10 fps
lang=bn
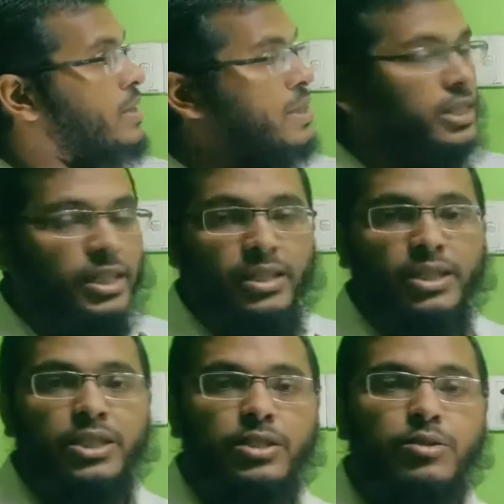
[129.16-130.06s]
চিকিৎসা
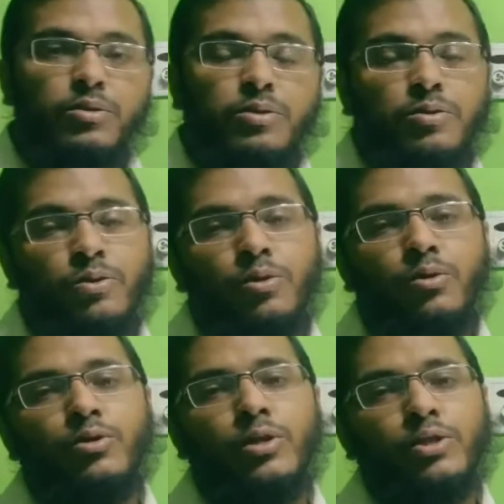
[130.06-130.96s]
ক্ষেত্রে
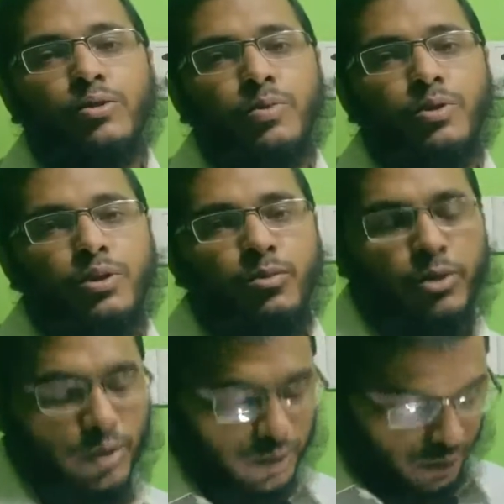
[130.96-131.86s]
তথ্য যোগাযোগ প্রযুক্তি
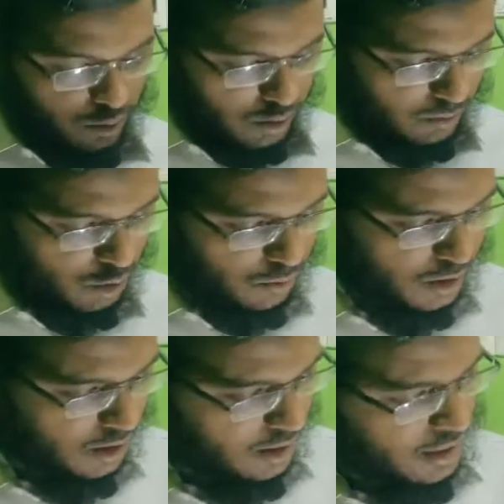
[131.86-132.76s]
বোঝানোর জন্য আমি
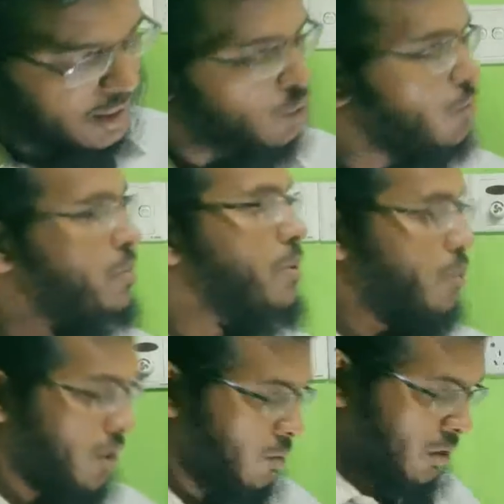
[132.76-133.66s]
তোমাদের একটা ছবি
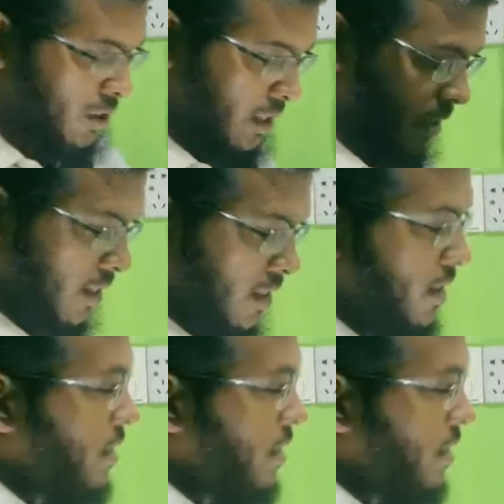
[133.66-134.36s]
ব্যবহার করেছি এখানে